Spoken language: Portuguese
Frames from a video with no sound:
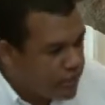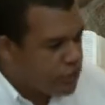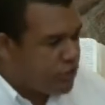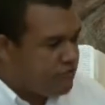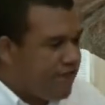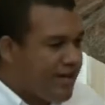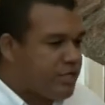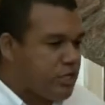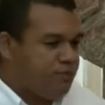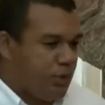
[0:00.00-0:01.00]
de
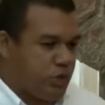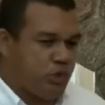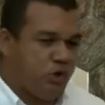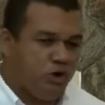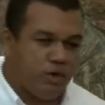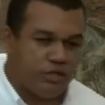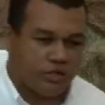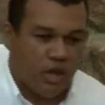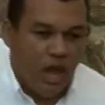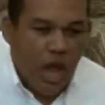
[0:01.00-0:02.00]
diversas pessoas,
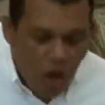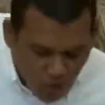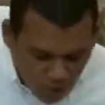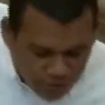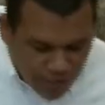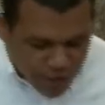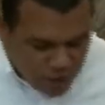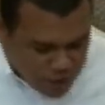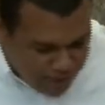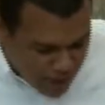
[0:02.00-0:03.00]
é o contexto
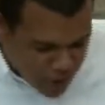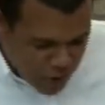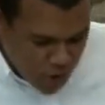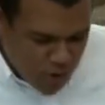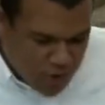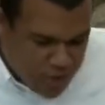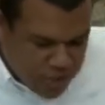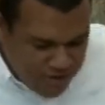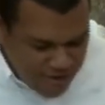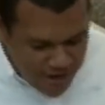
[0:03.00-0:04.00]
de pessoas
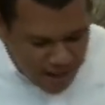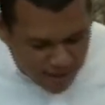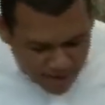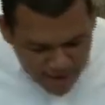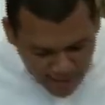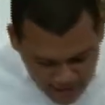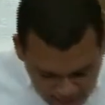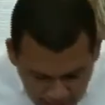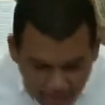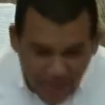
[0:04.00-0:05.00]
que leem
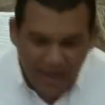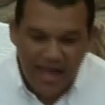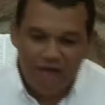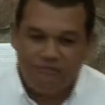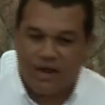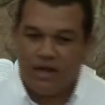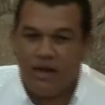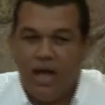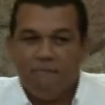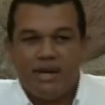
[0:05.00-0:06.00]
a palavra,
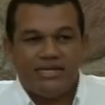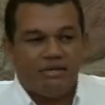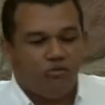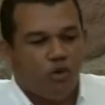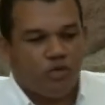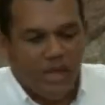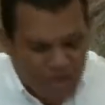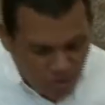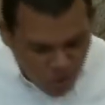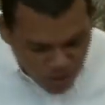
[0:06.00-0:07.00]
mas não conseguem
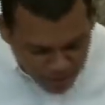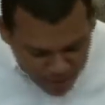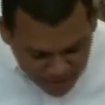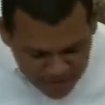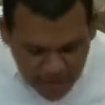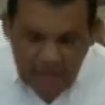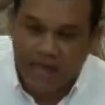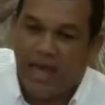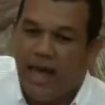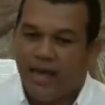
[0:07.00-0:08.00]

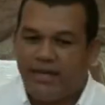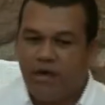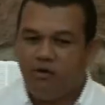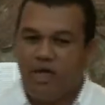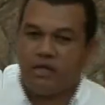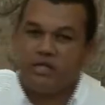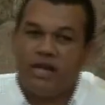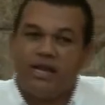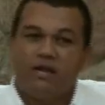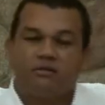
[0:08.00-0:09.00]
compreender aquilo que está
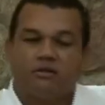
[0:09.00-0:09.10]
lendo.